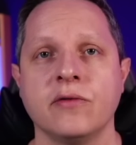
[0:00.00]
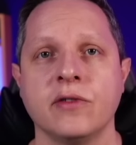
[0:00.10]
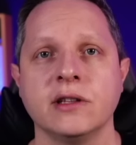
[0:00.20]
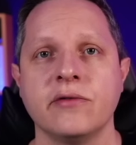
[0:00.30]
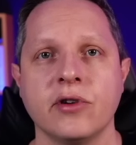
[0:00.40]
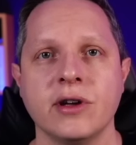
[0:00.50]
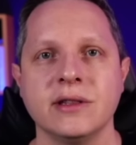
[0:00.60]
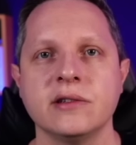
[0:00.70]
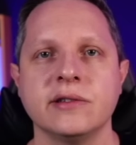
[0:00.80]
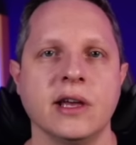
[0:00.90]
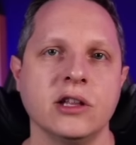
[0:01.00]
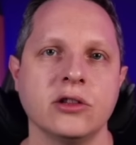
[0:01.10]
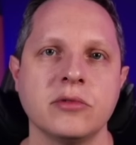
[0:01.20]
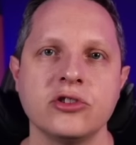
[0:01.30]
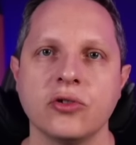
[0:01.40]
o Flutter ficou em terceiro em
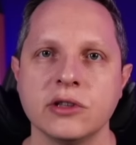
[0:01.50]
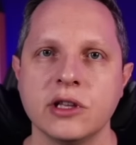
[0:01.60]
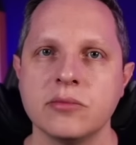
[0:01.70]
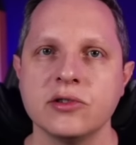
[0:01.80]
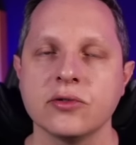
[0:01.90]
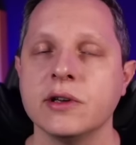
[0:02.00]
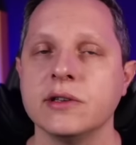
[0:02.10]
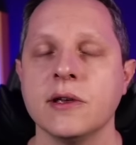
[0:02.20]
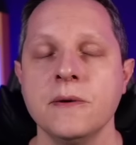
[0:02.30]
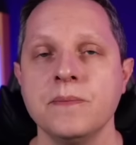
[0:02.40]
número de contribuições.